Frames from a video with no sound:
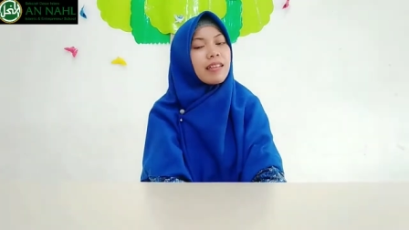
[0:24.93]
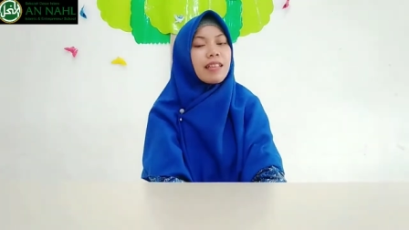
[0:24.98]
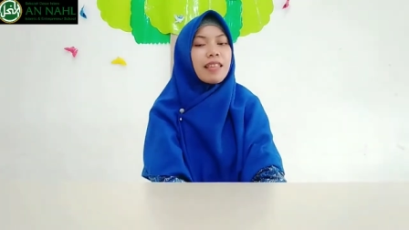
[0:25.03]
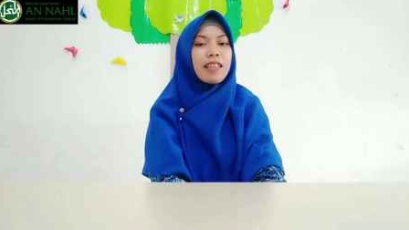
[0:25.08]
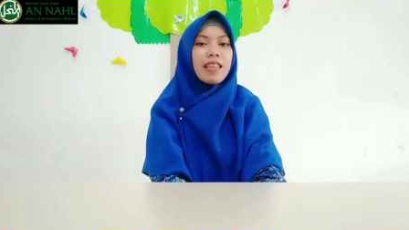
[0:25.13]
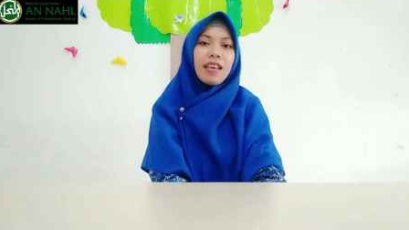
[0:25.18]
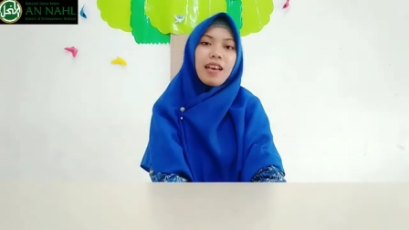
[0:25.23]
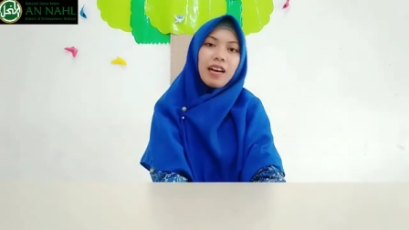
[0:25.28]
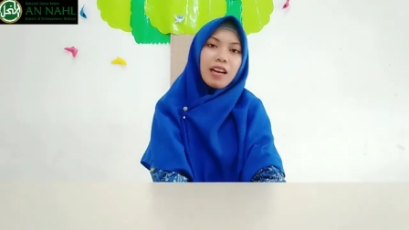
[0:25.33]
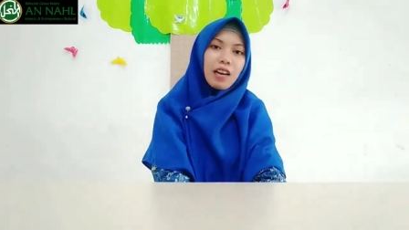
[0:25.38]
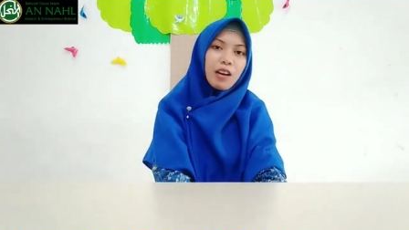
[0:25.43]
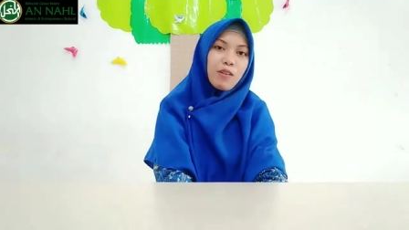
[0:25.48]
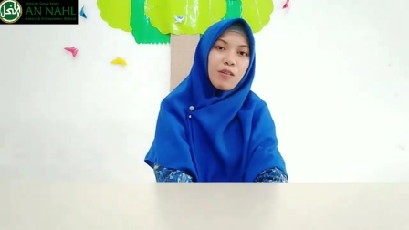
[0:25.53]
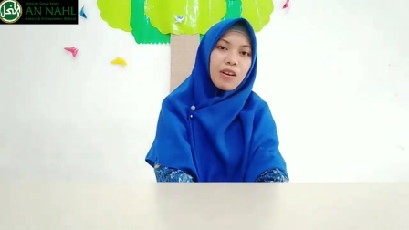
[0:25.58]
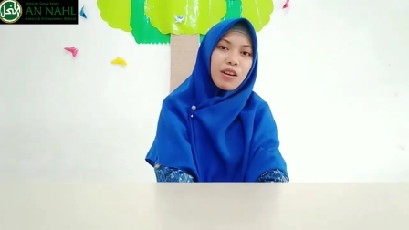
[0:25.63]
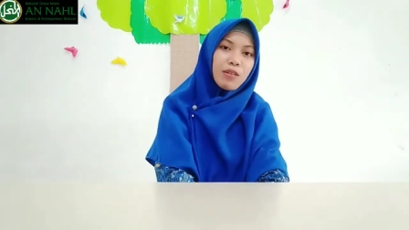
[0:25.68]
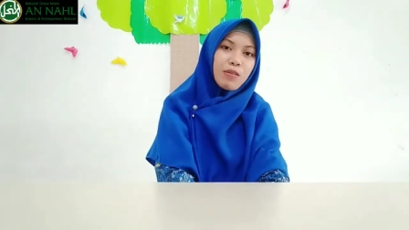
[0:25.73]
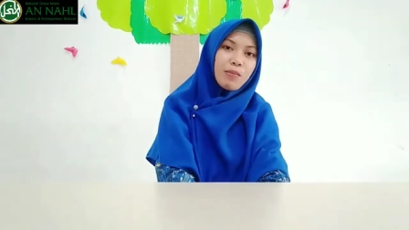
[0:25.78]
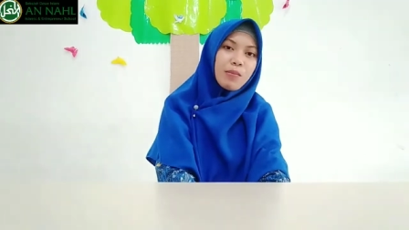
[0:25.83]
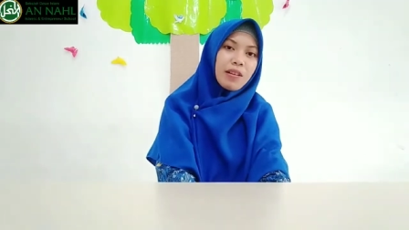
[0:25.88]
Ketika
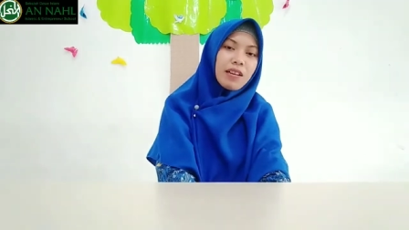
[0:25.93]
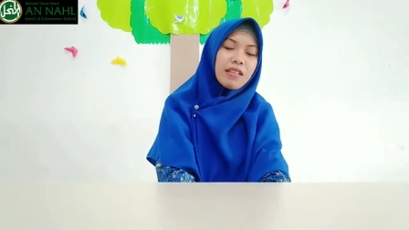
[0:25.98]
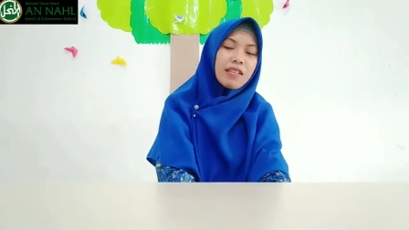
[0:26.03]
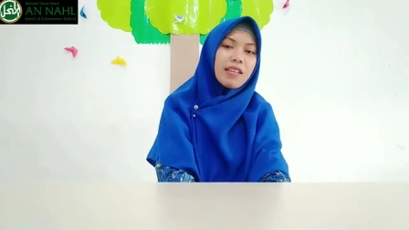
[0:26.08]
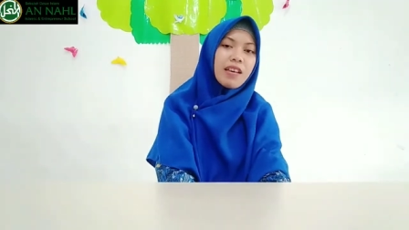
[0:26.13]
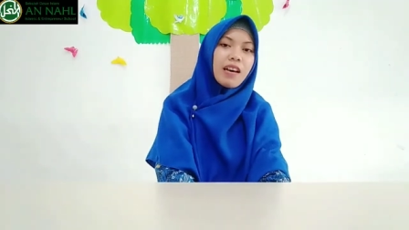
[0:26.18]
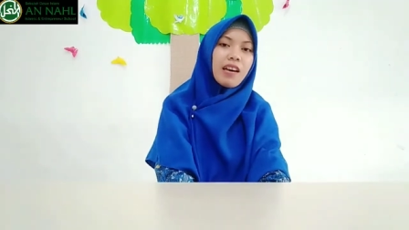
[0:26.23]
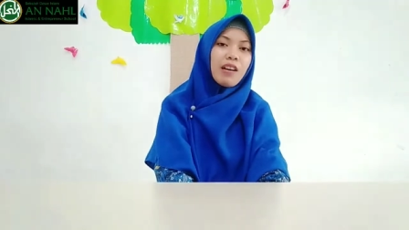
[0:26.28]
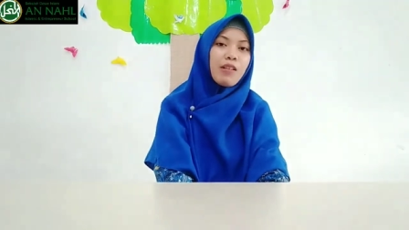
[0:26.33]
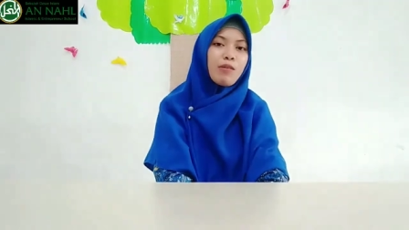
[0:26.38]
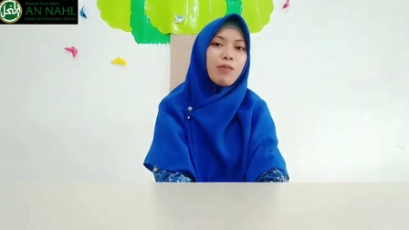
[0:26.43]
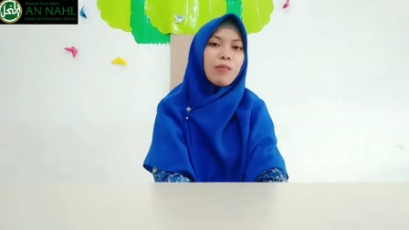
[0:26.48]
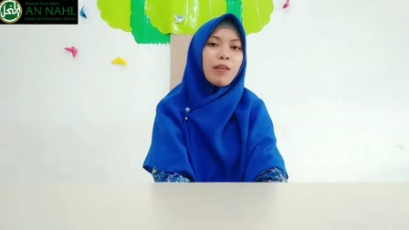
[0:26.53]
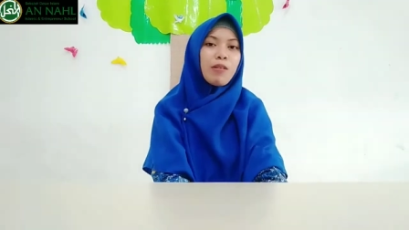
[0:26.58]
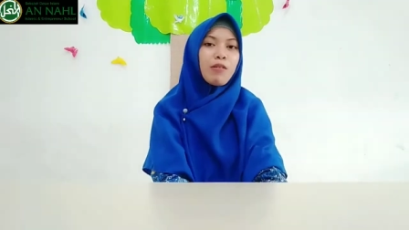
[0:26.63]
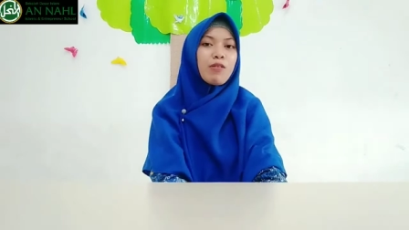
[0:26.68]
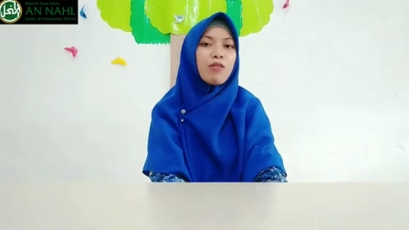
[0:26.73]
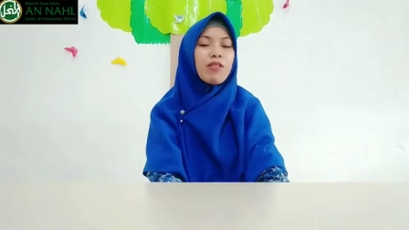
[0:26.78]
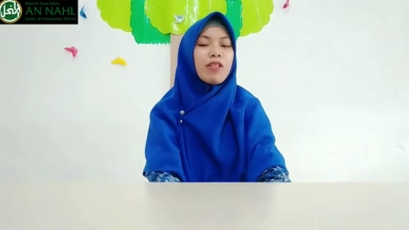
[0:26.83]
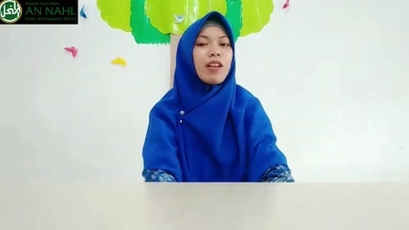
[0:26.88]
keluar rumah, jangan
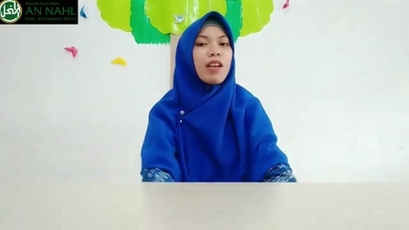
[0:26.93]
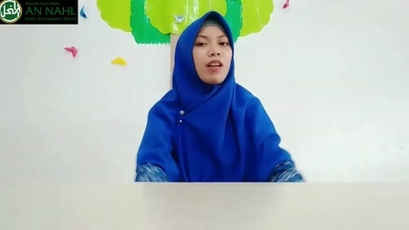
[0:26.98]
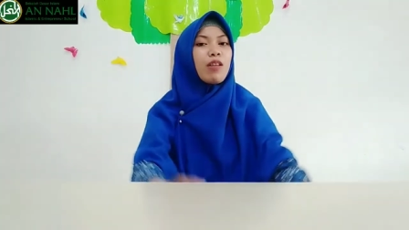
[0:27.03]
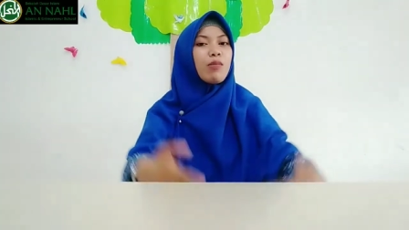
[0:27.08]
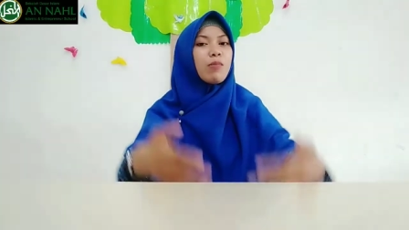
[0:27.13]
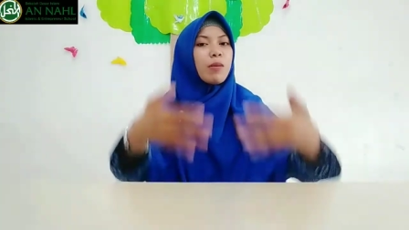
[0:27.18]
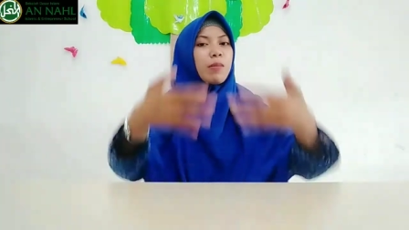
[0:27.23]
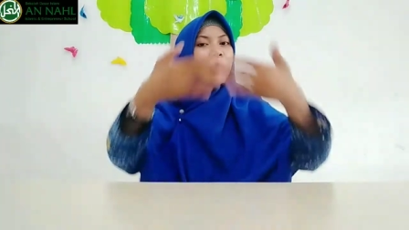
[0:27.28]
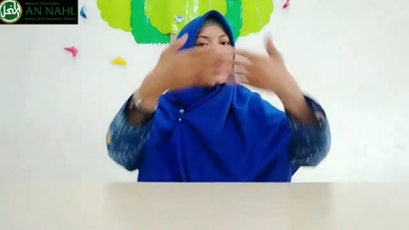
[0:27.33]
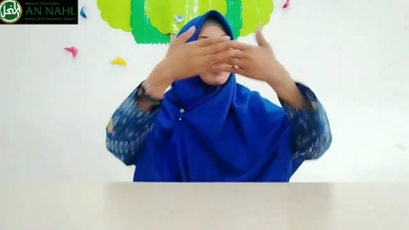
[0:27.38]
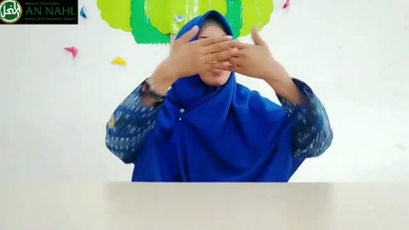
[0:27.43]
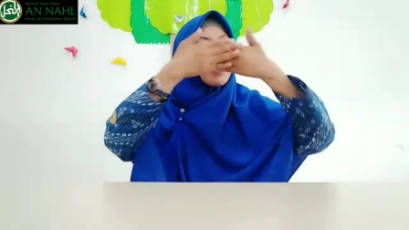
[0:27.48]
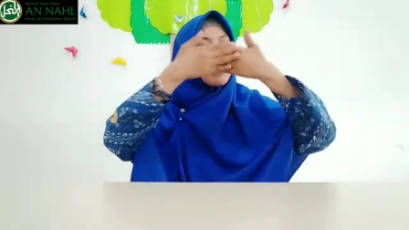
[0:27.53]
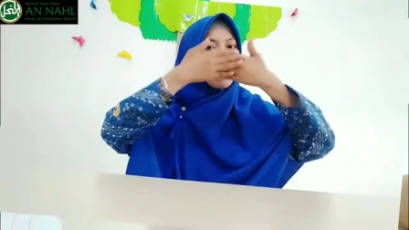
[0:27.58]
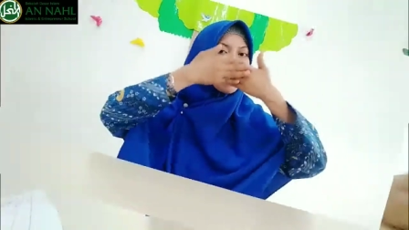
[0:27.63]
lupa untuk selalu memakai